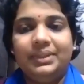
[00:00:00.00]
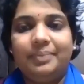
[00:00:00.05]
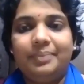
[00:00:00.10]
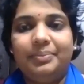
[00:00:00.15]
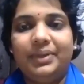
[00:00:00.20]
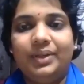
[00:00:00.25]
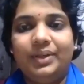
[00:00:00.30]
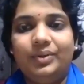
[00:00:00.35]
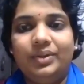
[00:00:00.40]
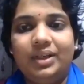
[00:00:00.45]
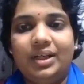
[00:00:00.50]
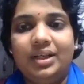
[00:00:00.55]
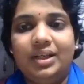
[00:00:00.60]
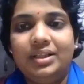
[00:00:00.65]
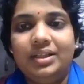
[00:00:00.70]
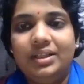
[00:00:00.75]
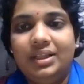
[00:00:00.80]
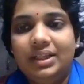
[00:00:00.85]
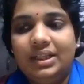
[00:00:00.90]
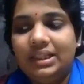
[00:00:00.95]
తప్పకుండా
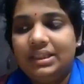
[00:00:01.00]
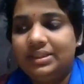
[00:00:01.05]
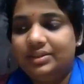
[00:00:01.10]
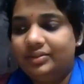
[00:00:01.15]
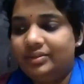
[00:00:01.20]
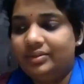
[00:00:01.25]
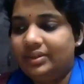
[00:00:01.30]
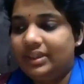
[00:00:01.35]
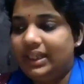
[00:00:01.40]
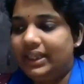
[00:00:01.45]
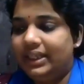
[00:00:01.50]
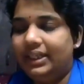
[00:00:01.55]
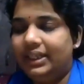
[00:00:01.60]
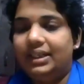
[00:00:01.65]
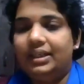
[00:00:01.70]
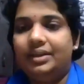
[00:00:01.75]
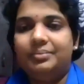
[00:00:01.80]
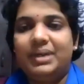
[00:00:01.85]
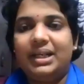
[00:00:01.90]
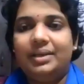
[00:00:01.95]
సో
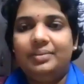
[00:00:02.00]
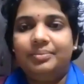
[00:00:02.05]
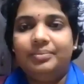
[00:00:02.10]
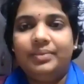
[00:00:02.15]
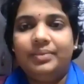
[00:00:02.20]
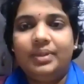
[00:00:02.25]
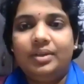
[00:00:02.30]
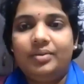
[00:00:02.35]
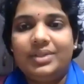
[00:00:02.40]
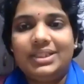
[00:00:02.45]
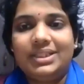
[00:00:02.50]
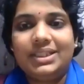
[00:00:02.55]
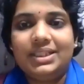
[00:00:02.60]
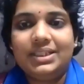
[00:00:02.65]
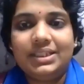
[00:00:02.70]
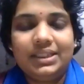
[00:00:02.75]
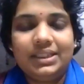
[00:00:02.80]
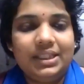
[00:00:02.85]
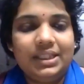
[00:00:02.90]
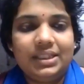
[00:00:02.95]
లైక్ మనం
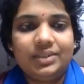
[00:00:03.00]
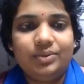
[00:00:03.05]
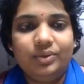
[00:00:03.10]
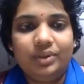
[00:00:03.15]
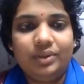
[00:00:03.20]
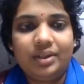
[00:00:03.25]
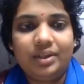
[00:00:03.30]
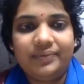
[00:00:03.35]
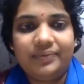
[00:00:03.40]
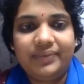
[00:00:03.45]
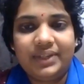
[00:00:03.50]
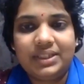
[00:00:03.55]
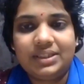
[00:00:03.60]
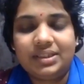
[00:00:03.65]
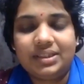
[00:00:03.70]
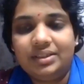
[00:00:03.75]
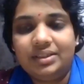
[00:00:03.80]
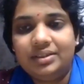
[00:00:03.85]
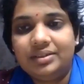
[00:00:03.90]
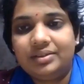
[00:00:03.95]
క్వశ్చన్స్ తీసుకుందాం
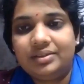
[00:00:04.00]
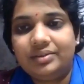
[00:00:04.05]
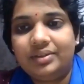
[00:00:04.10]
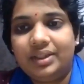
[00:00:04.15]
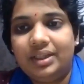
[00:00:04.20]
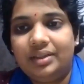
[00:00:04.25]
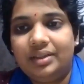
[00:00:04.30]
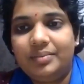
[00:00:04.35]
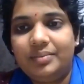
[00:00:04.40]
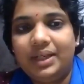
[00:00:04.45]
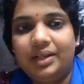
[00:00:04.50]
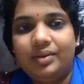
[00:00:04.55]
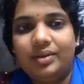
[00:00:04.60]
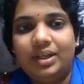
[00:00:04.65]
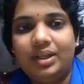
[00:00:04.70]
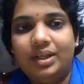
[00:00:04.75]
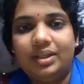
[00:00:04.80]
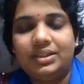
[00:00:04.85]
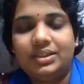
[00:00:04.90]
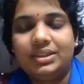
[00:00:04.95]
ఫస్ట్ సో నేను మీకు
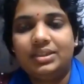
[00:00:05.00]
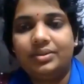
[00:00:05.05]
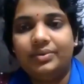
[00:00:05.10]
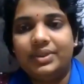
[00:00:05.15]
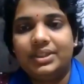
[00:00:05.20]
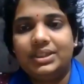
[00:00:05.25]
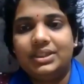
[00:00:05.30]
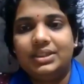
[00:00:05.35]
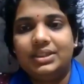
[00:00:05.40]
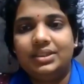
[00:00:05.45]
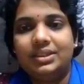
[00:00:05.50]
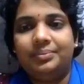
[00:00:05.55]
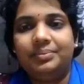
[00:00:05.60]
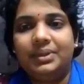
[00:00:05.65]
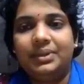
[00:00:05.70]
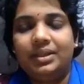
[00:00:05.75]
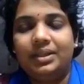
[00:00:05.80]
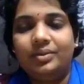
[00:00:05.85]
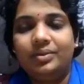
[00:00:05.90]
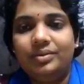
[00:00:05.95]
అంటే జస్ట్ క్వశ్చన్స్
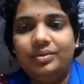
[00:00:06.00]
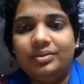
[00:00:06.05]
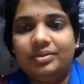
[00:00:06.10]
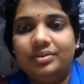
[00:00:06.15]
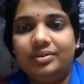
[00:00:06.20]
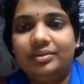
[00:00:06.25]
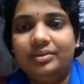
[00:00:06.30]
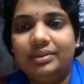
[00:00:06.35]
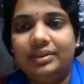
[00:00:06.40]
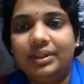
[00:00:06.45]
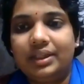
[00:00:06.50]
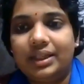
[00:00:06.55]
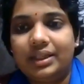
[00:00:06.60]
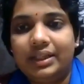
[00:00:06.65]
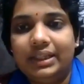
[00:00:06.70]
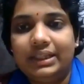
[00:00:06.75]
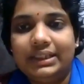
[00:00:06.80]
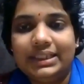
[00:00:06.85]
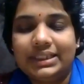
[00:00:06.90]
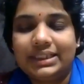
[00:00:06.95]
చెప్తాను సో
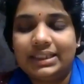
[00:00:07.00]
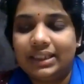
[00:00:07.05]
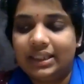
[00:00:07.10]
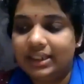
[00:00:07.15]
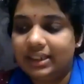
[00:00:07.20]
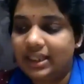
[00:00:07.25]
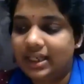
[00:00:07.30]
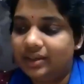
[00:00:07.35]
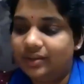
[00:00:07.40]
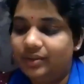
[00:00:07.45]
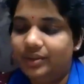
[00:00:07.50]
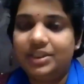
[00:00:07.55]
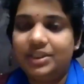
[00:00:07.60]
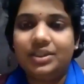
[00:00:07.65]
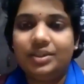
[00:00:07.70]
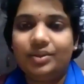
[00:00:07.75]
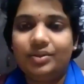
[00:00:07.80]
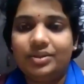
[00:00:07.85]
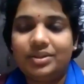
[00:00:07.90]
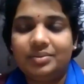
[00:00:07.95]
జస్ట్ అంటే దాని
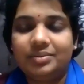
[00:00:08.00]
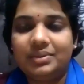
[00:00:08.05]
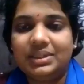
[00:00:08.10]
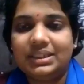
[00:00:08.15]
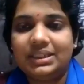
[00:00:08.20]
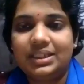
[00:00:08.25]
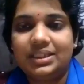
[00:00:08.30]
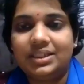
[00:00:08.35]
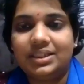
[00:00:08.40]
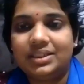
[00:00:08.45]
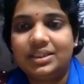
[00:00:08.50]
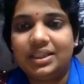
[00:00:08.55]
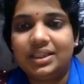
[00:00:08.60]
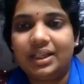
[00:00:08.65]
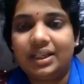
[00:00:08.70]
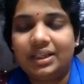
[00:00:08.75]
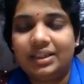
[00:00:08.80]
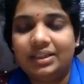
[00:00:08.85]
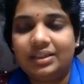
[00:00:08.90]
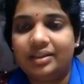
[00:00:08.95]
గురించి కొంచెం డిస్కషన్
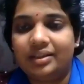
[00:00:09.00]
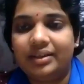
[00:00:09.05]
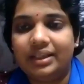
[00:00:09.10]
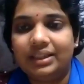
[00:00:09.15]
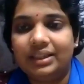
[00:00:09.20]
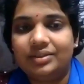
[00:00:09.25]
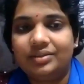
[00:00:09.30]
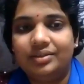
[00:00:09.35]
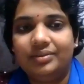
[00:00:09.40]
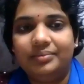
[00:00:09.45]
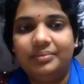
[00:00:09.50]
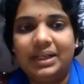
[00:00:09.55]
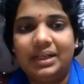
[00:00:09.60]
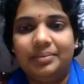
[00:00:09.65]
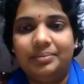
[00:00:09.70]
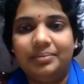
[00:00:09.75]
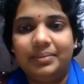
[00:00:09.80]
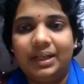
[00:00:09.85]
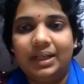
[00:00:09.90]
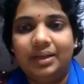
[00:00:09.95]
జరిగిన తర్వాత సో
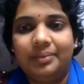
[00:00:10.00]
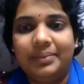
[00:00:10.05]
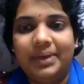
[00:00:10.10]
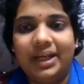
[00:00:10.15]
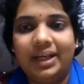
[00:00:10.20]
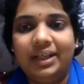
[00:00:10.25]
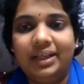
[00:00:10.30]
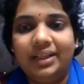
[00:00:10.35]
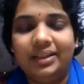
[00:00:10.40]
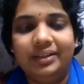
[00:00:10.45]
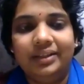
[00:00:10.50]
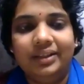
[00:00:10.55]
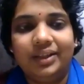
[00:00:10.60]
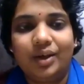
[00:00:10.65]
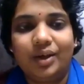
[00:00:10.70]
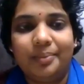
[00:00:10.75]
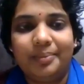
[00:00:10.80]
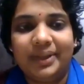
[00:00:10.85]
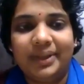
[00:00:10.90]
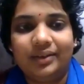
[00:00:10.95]
మనం మన మెయిన్
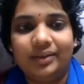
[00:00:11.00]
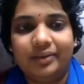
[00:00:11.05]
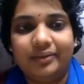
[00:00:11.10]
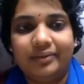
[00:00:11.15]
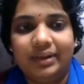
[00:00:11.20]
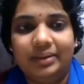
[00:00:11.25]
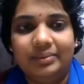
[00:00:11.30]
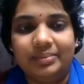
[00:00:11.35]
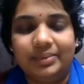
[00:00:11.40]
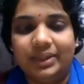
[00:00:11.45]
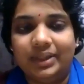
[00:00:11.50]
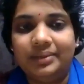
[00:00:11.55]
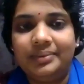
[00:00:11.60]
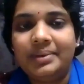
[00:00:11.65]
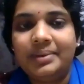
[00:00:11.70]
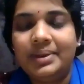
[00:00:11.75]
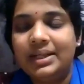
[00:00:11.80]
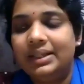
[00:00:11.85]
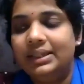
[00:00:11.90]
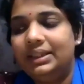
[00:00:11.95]
టాపిక్ లోకి వెళ్ళిపోదాం
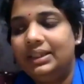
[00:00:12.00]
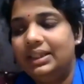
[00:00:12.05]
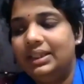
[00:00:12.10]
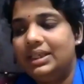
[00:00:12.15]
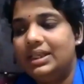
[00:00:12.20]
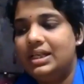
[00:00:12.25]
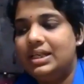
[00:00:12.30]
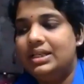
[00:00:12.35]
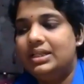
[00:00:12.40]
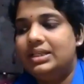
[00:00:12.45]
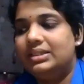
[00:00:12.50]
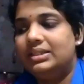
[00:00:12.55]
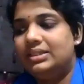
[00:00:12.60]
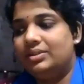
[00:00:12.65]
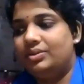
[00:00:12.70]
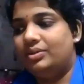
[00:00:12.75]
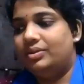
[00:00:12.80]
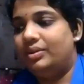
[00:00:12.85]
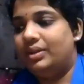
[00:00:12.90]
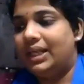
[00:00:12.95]

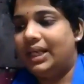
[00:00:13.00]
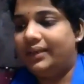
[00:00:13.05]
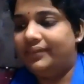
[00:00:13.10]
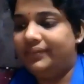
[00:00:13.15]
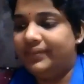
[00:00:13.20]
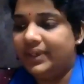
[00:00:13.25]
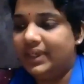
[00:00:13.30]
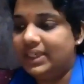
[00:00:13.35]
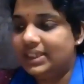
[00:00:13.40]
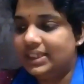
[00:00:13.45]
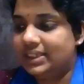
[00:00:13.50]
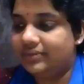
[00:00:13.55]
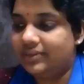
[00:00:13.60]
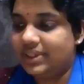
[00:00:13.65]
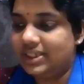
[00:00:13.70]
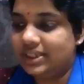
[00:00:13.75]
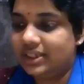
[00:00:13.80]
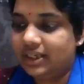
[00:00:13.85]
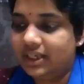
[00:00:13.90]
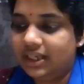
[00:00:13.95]
సో లైక్ ఫస్ట్
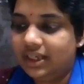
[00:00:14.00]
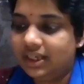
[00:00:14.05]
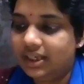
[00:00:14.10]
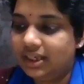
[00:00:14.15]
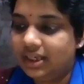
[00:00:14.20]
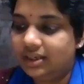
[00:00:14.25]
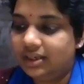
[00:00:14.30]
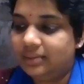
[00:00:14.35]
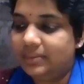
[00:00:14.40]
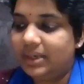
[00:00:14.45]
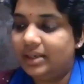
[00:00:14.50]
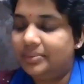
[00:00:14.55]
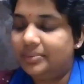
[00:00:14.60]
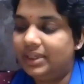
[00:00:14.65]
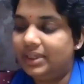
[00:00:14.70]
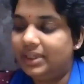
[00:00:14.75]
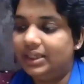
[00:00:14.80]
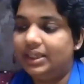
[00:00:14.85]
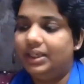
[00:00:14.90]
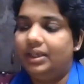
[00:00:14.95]
క్వశ్చన్ ఏంటంటే మేడం
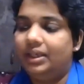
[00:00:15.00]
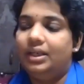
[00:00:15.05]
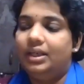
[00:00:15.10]
ఇది